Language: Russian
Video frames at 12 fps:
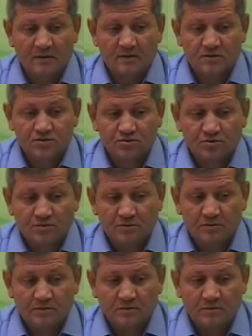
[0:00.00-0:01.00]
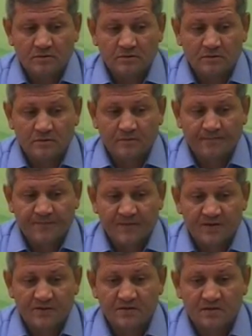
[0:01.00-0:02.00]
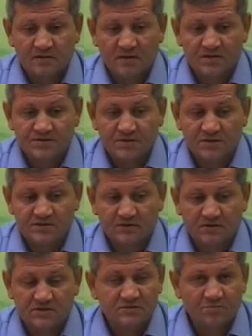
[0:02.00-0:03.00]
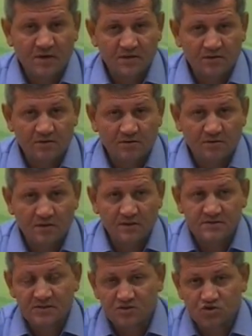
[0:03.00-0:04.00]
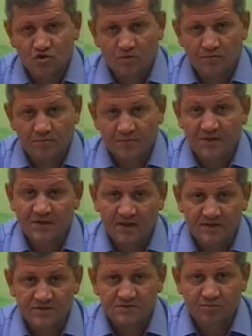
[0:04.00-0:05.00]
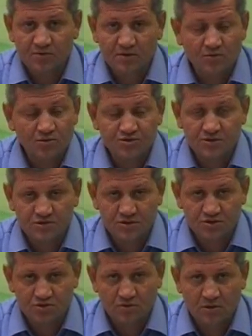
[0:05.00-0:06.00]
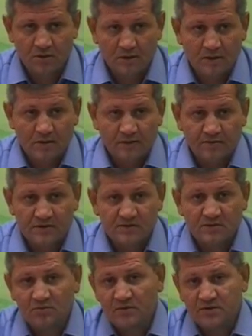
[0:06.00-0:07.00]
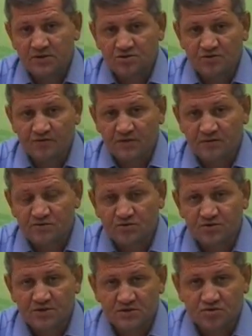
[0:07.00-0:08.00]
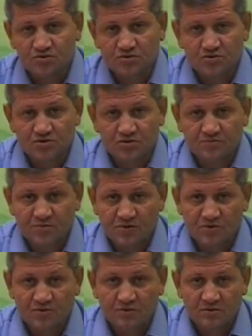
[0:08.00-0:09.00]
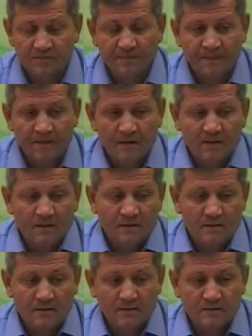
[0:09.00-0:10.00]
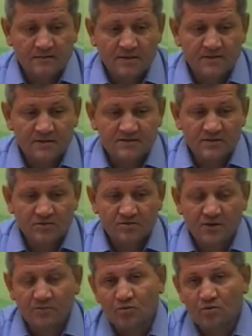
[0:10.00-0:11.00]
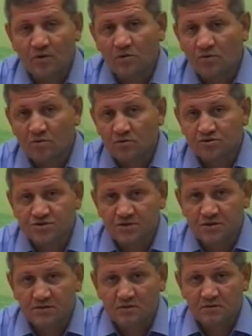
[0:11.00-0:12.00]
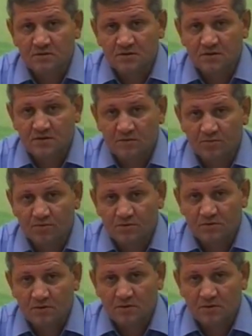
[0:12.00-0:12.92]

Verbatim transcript: что э, дети должны оставаться с матерью или с отцом при наличии спора, очень тяжело. Вы не забывайте, что в этом случае суд должен э, э дать оценку тому, у кого лучше э, детям будет.